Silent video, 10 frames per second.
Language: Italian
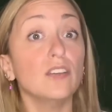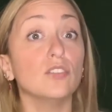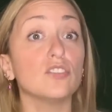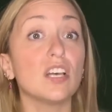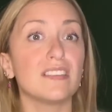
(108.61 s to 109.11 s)
io
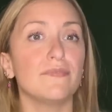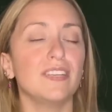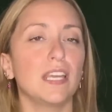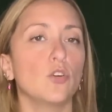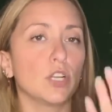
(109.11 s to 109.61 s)
non so se vi
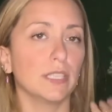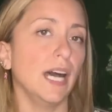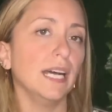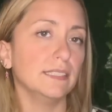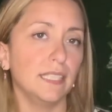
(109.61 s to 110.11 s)

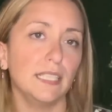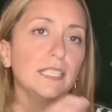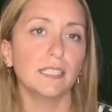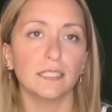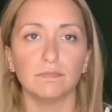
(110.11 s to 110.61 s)

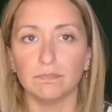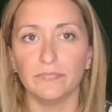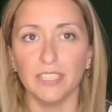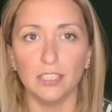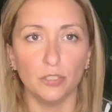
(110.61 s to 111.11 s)
ricordate
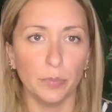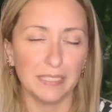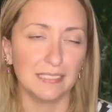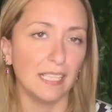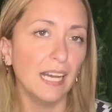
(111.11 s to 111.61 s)
video
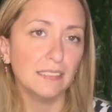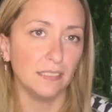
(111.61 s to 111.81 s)
passati,